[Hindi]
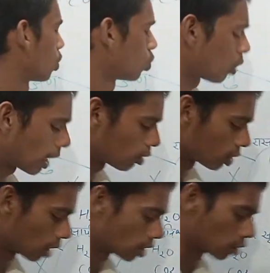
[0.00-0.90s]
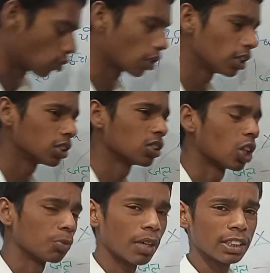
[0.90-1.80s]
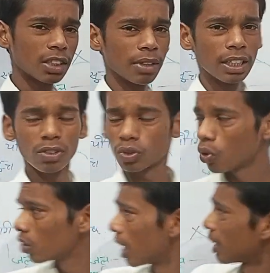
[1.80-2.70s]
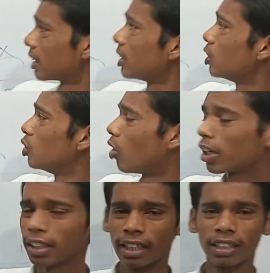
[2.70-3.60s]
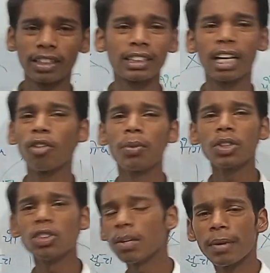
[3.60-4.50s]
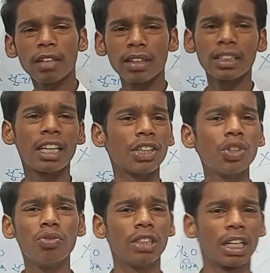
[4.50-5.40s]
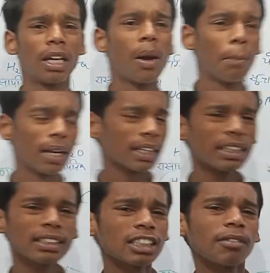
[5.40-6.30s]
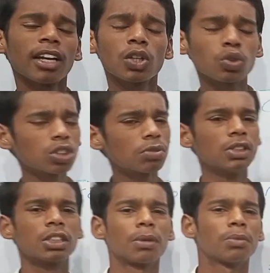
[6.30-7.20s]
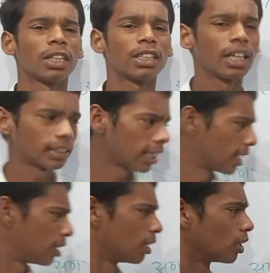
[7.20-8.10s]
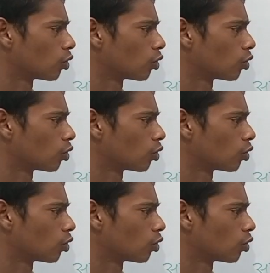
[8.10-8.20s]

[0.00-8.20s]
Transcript: तो दो या दो से तत्वों के निश्चित अनुपात से बने उसको क्या कहते हैं यौगिक कहते हैं किताबों में तो ये परिभाषा लिखी हुई है पर लेकिन इससे हमारे कुछ भी समझ में नहीं आता है